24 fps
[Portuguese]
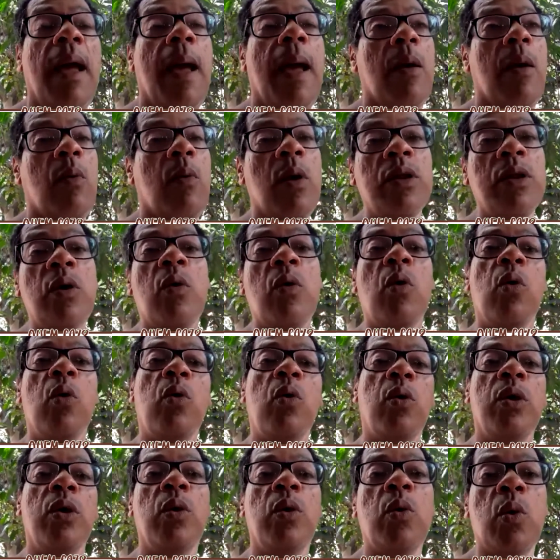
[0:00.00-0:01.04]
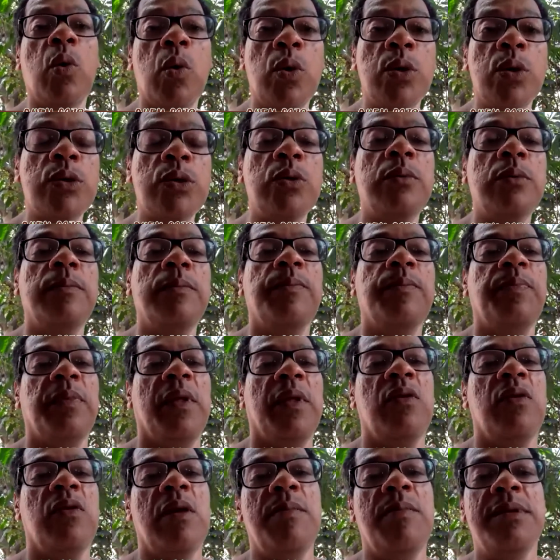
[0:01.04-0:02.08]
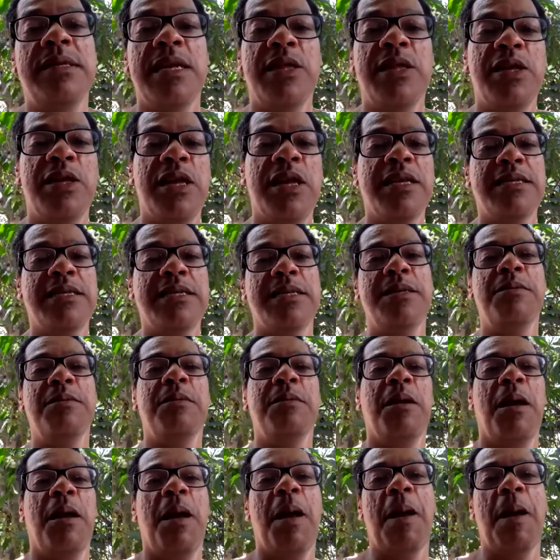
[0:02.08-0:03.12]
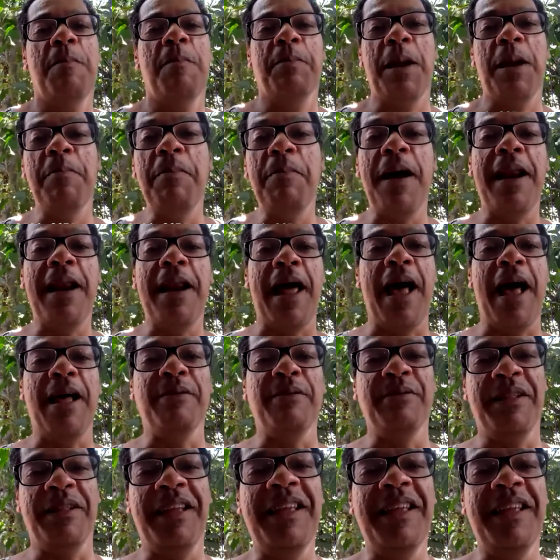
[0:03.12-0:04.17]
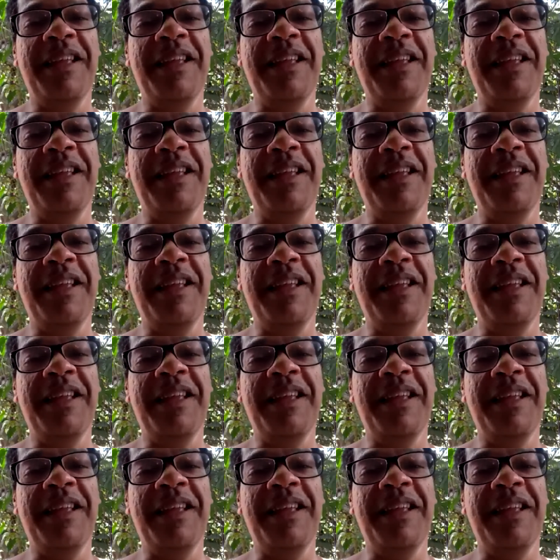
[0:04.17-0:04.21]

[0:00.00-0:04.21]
Quando eu concluí o curso, eu já me senti assim, preparado, né?